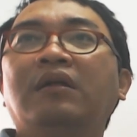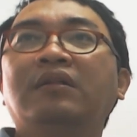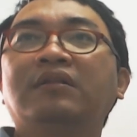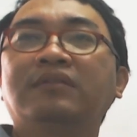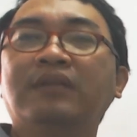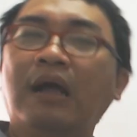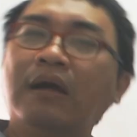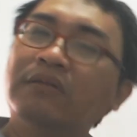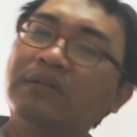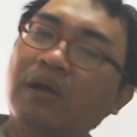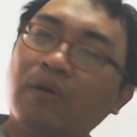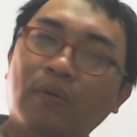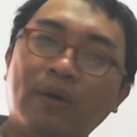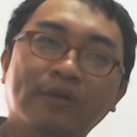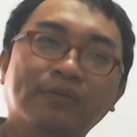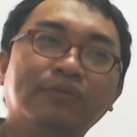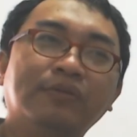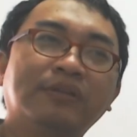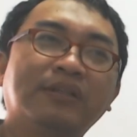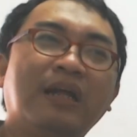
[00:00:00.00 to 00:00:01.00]
然后到网
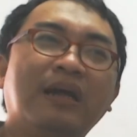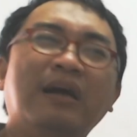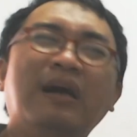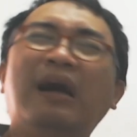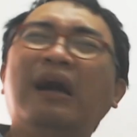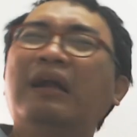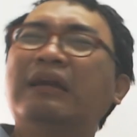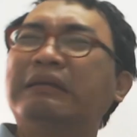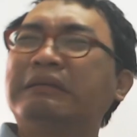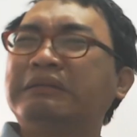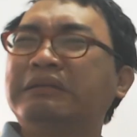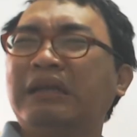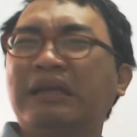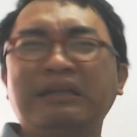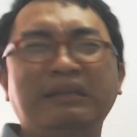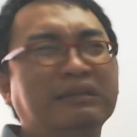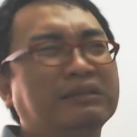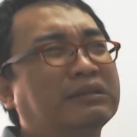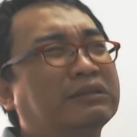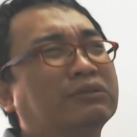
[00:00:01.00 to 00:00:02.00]
络上啊，人家
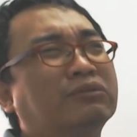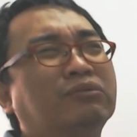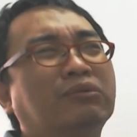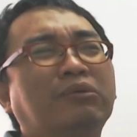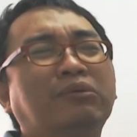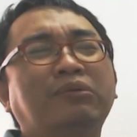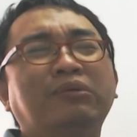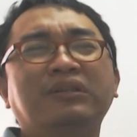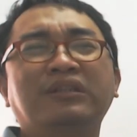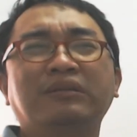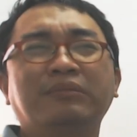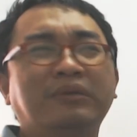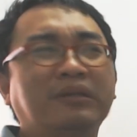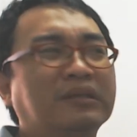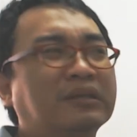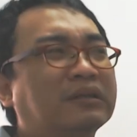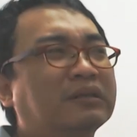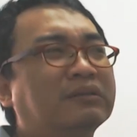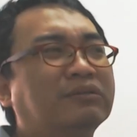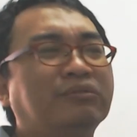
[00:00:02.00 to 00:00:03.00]
以前说我什么
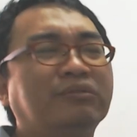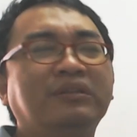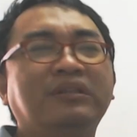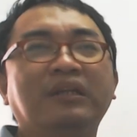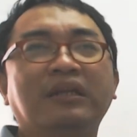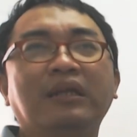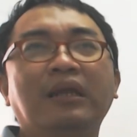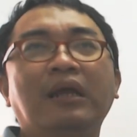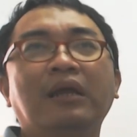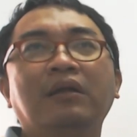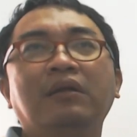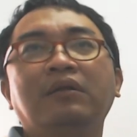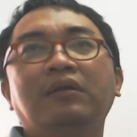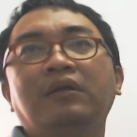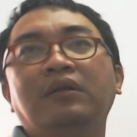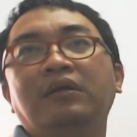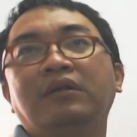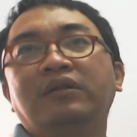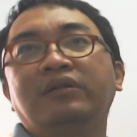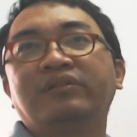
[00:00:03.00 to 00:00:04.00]
格局怎样，
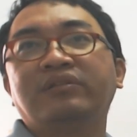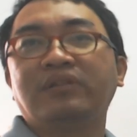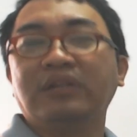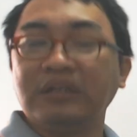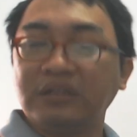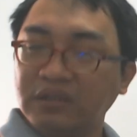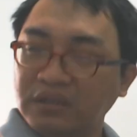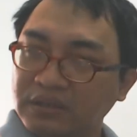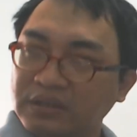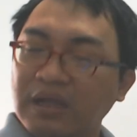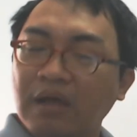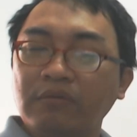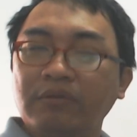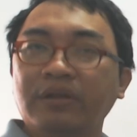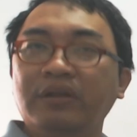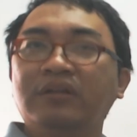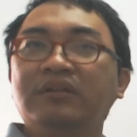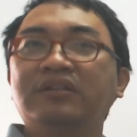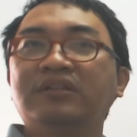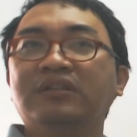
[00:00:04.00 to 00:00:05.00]
你得到
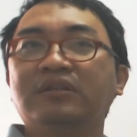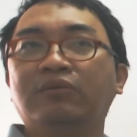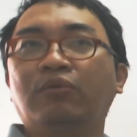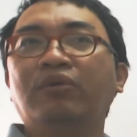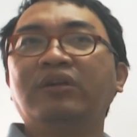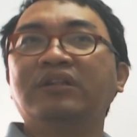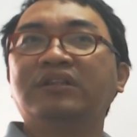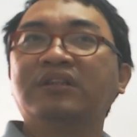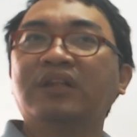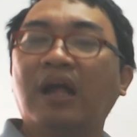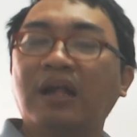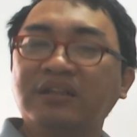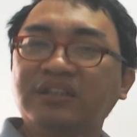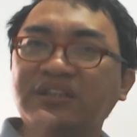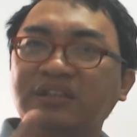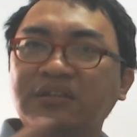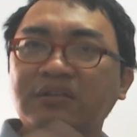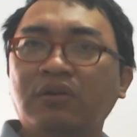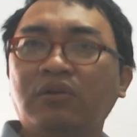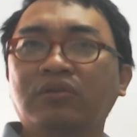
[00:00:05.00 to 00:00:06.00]
的只会是啊
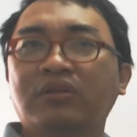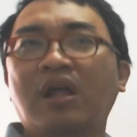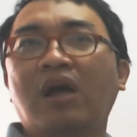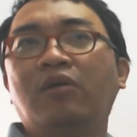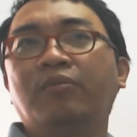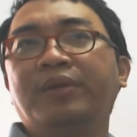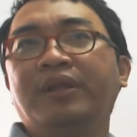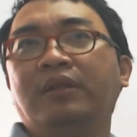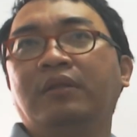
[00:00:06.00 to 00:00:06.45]
事后套命。